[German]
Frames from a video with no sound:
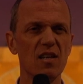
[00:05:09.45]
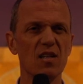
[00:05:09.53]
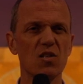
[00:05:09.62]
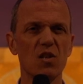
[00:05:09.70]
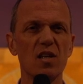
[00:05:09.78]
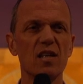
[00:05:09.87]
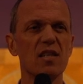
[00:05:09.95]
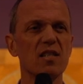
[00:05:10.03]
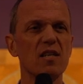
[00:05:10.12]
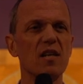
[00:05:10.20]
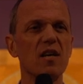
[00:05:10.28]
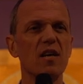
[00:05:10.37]
sondern dass
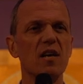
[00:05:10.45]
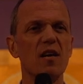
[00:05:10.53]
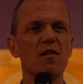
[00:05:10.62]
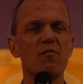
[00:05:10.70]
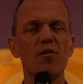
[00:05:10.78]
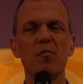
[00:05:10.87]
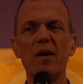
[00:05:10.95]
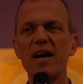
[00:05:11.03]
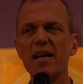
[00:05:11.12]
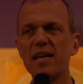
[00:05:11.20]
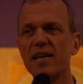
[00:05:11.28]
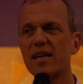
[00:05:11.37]
sie vom
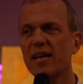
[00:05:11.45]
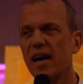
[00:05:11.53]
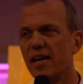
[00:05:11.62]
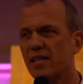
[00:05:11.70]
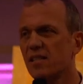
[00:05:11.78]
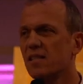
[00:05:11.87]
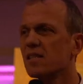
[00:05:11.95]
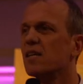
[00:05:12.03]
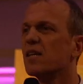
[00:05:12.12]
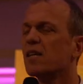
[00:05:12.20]
Heiligen Geist